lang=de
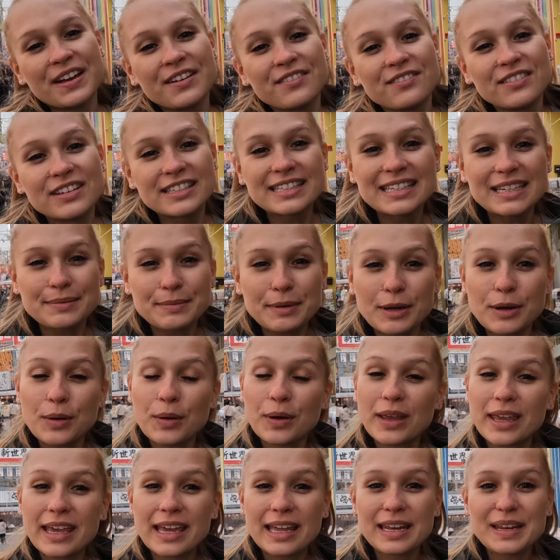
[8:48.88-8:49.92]
Wir sind immer
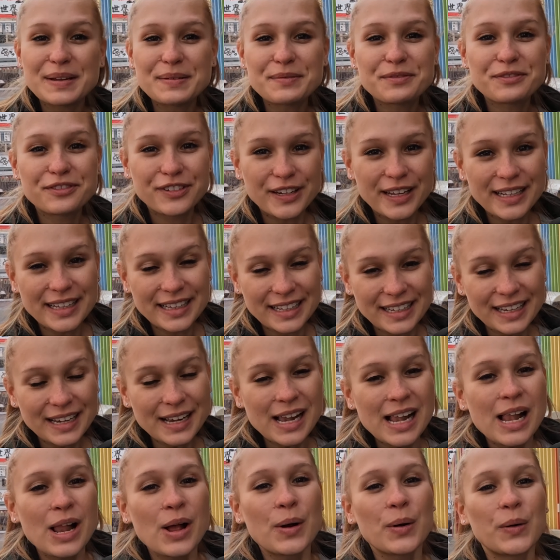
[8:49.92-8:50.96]
noch hier in dem Viertel
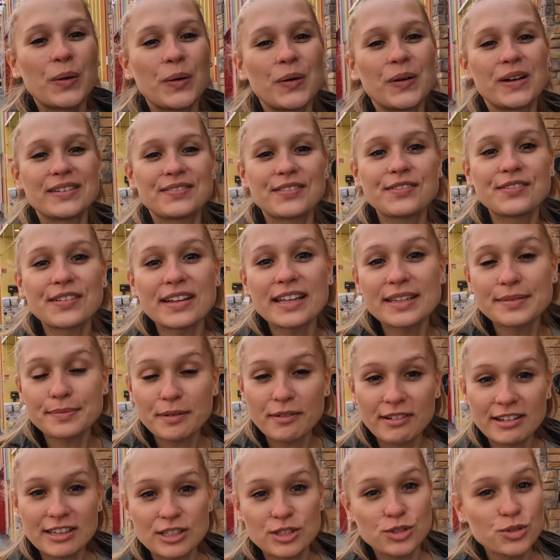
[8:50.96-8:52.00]
und wir werden jetzt
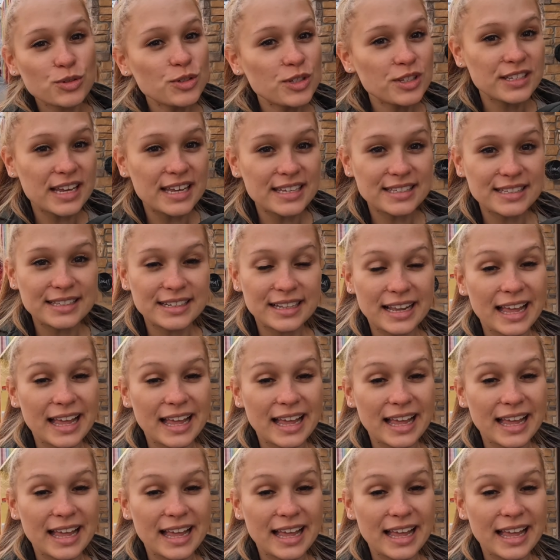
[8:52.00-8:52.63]
mal was Süßes essen,